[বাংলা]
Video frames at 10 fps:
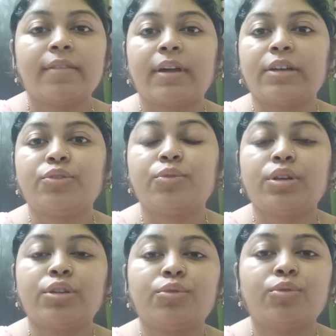তার জন্য
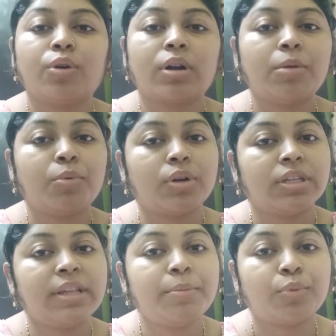কিন্তু দরকার
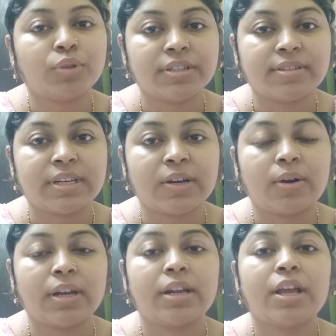বডিতে
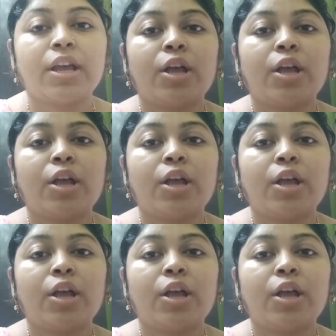প্রজেস্টেরনের